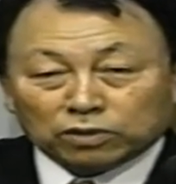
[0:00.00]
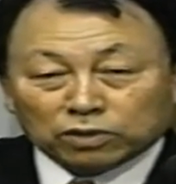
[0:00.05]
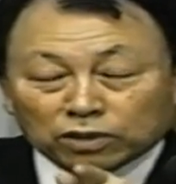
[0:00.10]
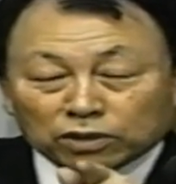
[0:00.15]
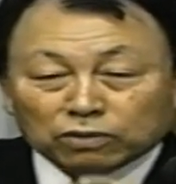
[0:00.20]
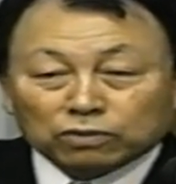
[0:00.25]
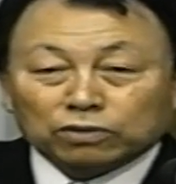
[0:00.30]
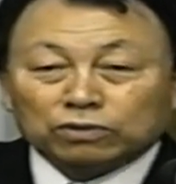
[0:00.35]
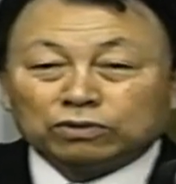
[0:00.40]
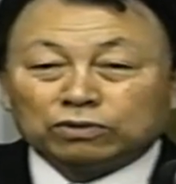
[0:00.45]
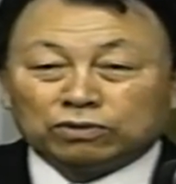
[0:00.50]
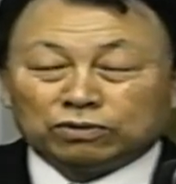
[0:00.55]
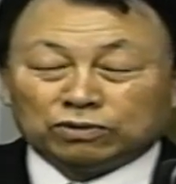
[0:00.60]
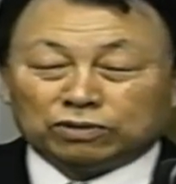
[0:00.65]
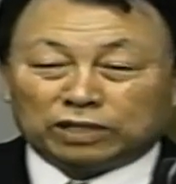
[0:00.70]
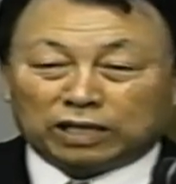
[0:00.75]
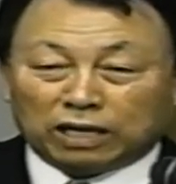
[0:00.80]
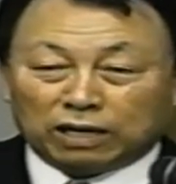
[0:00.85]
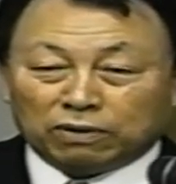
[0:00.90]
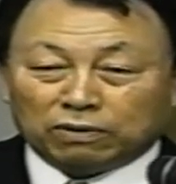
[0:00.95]
穿什么
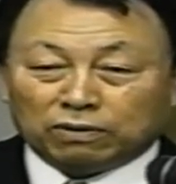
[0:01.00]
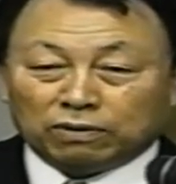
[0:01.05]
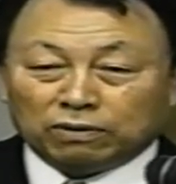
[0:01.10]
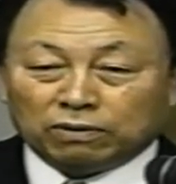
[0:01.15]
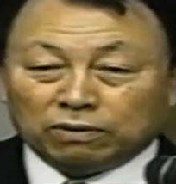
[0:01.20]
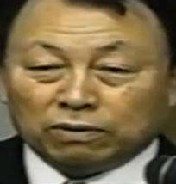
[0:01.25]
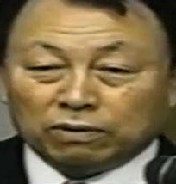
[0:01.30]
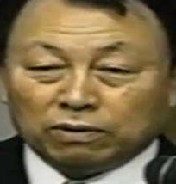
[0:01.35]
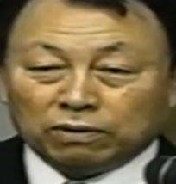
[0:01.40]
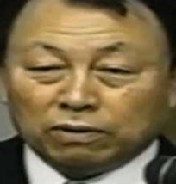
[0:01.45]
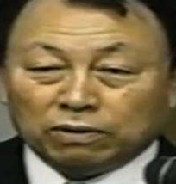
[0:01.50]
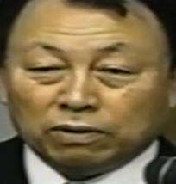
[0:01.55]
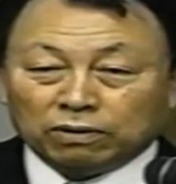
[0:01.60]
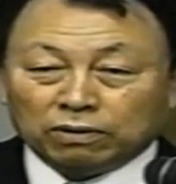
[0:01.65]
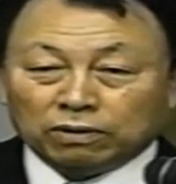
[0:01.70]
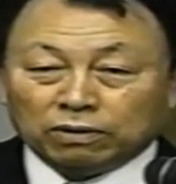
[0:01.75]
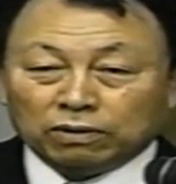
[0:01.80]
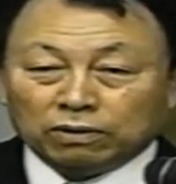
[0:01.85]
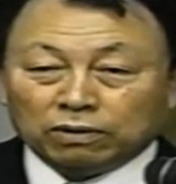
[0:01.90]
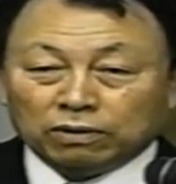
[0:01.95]
样的衣服，他们
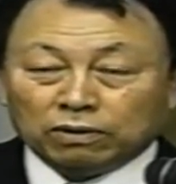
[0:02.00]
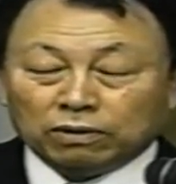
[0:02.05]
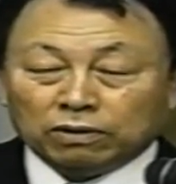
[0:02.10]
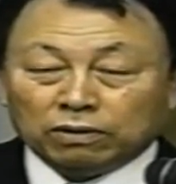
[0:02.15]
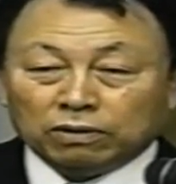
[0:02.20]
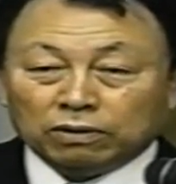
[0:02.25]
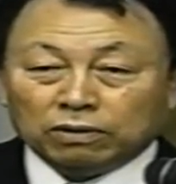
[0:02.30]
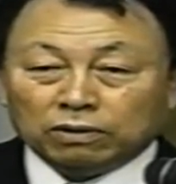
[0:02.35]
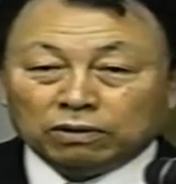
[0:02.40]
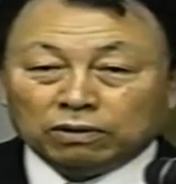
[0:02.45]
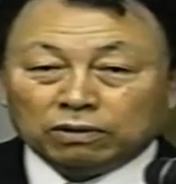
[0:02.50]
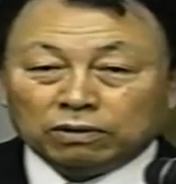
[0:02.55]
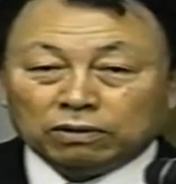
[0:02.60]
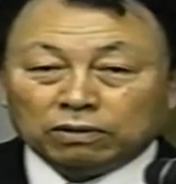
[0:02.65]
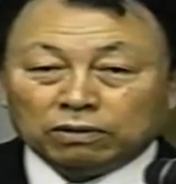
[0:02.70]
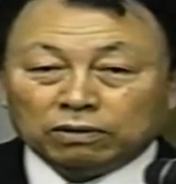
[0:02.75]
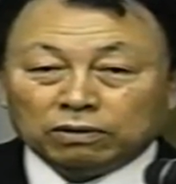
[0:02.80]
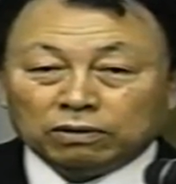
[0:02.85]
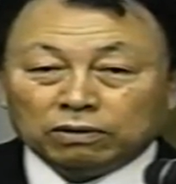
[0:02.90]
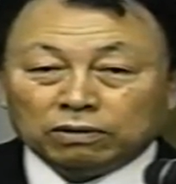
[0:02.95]
大家就
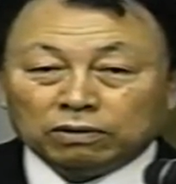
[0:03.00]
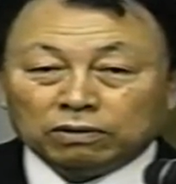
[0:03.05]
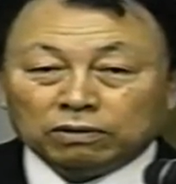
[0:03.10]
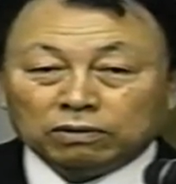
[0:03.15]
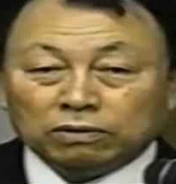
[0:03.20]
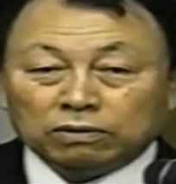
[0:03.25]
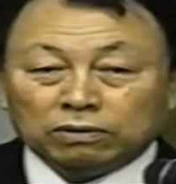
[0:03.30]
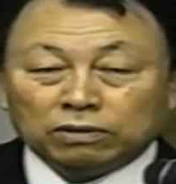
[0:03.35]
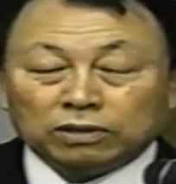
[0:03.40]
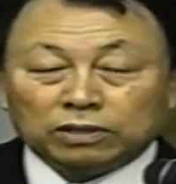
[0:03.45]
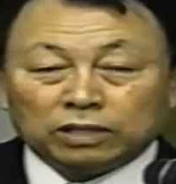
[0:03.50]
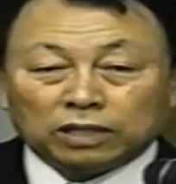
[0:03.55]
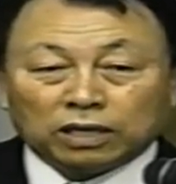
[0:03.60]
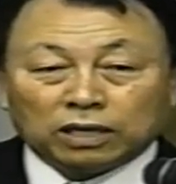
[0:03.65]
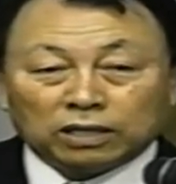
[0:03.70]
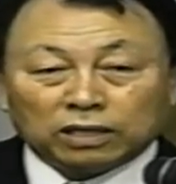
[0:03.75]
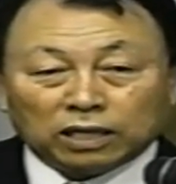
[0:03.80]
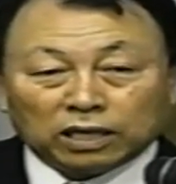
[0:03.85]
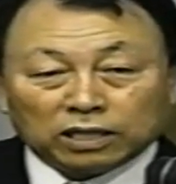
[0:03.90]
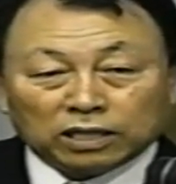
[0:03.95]
按照公司的规
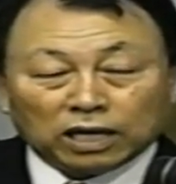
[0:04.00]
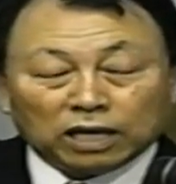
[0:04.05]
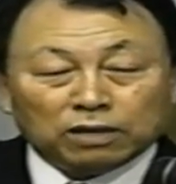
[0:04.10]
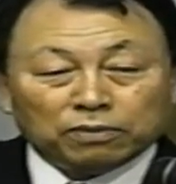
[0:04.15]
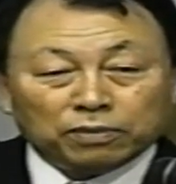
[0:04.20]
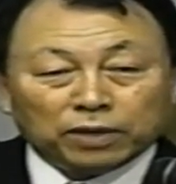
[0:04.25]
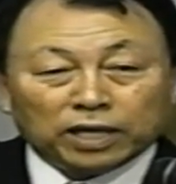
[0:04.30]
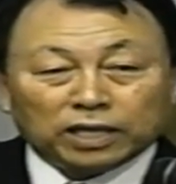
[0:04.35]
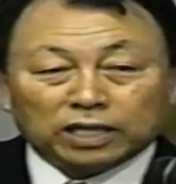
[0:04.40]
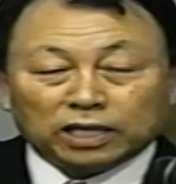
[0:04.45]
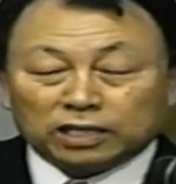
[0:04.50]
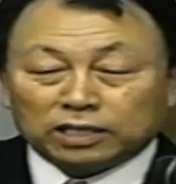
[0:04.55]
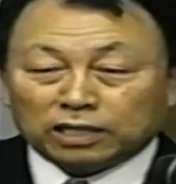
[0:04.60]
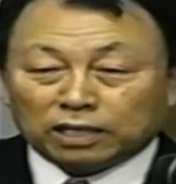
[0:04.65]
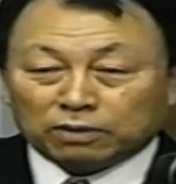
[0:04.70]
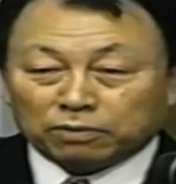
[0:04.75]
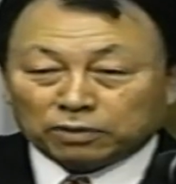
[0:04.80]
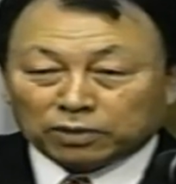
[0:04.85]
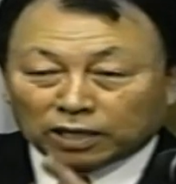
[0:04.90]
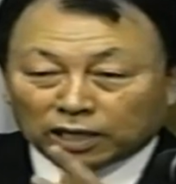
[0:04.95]
定
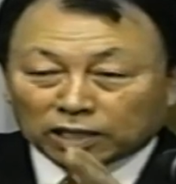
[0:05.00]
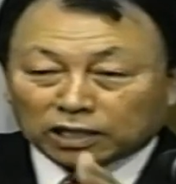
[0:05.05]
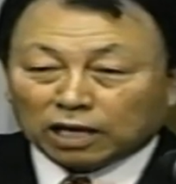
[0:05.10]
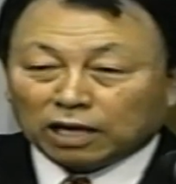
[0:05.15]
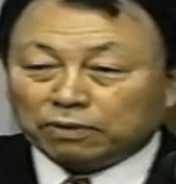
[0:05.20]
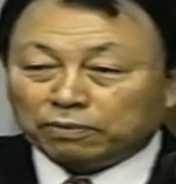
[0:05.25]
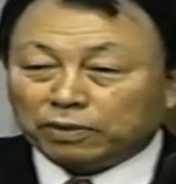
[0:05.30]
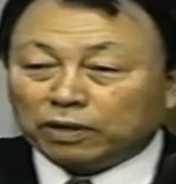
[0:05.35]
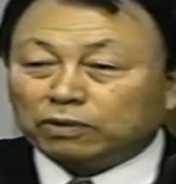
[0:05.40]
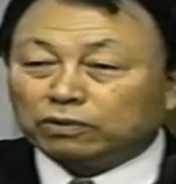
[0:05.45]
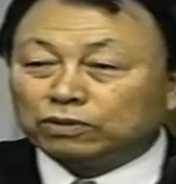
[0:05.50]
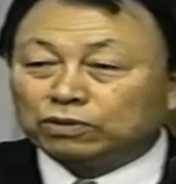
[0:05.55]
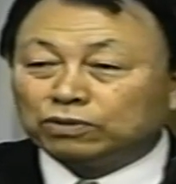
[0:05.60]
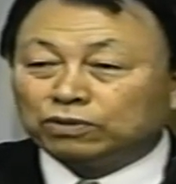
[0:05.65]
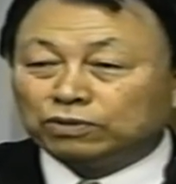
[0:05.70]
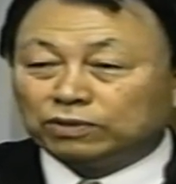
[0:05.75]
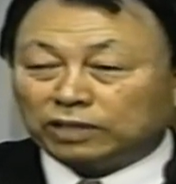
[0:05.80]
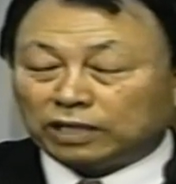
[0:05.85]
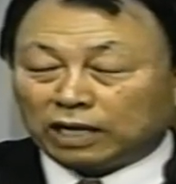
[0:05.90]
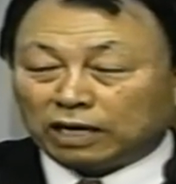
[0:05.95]
穿工
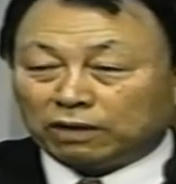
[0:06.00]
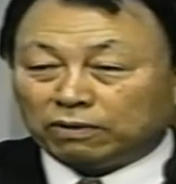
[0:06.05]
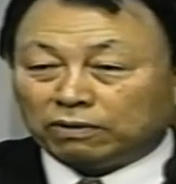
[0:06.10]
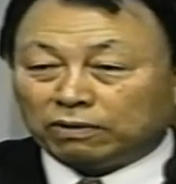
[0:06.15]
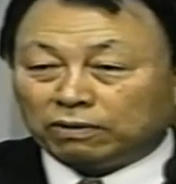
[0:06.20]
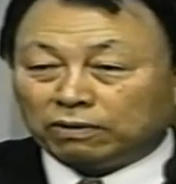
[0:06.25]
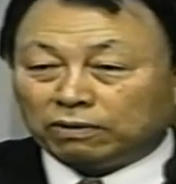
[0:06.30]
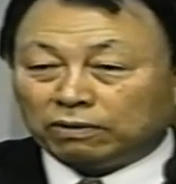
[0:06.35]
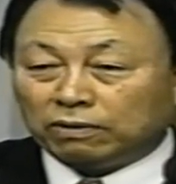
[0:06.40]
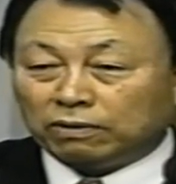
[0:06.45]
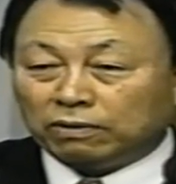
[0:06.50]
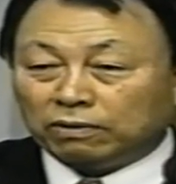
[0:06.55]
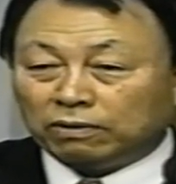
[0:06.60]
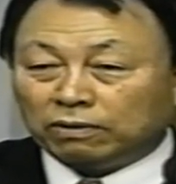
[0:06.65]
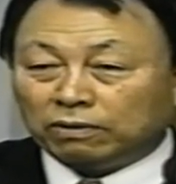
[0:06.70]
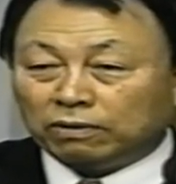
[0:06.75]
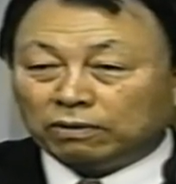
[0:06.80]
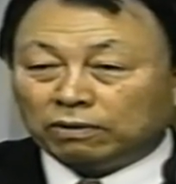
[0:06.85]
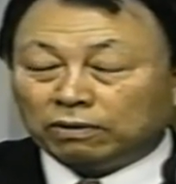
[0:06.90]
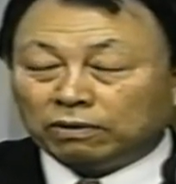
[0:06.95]
服，穿
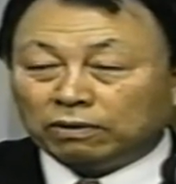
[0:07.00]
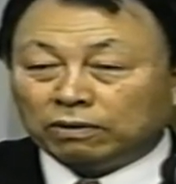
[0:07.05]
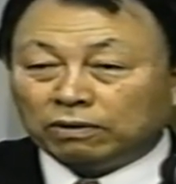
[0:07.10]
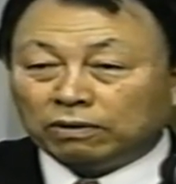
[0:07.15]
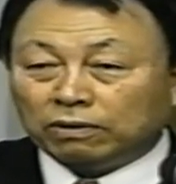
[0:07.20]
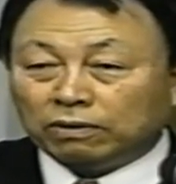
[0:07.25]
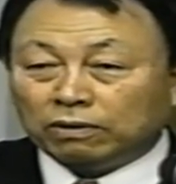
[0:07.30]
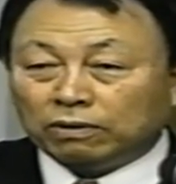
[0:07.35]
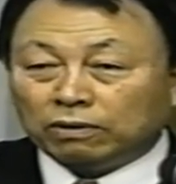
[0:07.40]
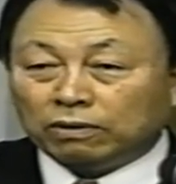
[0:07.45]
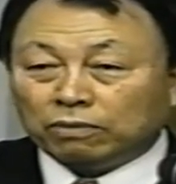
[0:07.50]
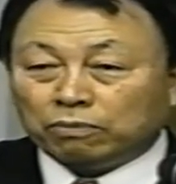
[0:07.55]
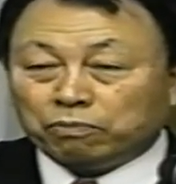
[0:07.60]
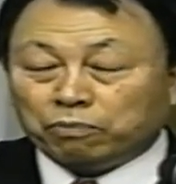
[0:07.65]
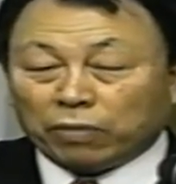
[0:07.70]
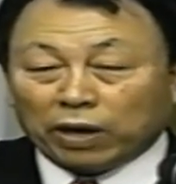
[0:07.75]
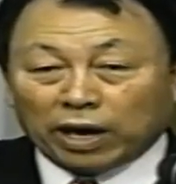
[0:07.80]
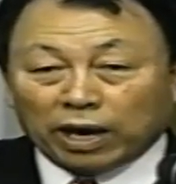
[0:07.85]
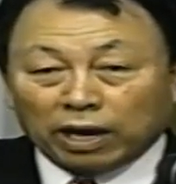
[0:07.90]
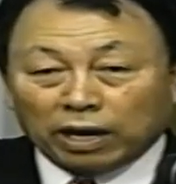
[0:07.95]
一些。职
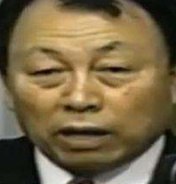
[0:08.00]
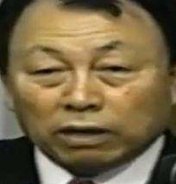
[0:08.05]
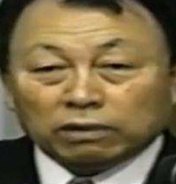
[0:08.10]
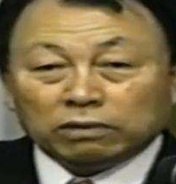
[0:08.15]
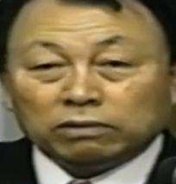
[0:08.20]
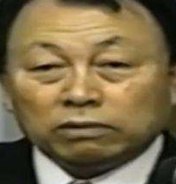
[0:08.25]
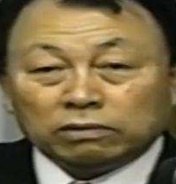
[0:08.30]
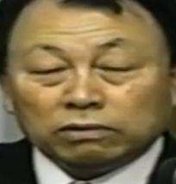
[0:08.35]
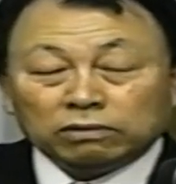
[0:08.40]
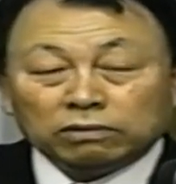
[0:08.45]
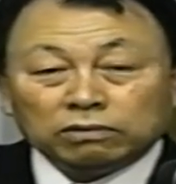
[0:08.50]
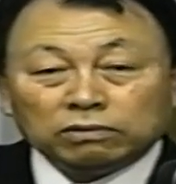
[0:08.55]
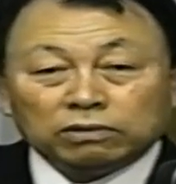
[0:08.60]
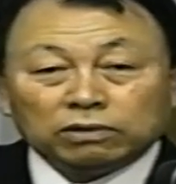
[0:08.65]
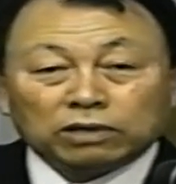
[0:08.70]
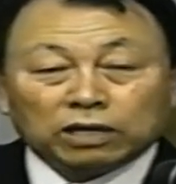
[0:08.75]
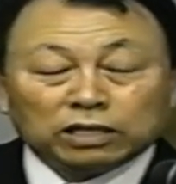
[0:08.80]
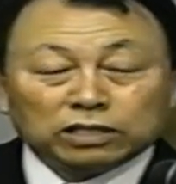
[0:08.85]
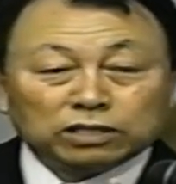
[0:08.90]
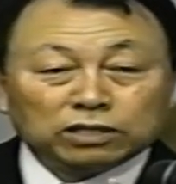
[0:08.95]
业装去上
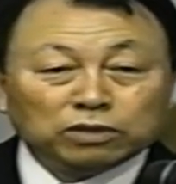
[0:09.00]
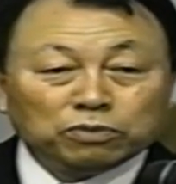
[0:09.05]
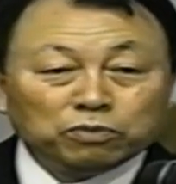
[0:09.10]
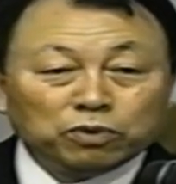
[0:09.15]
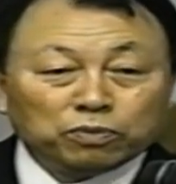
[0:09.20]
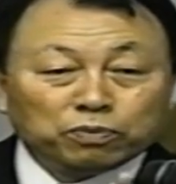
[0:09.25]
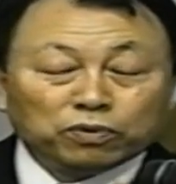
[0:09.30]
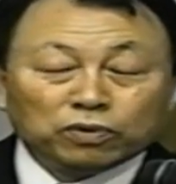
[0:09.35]
班呢？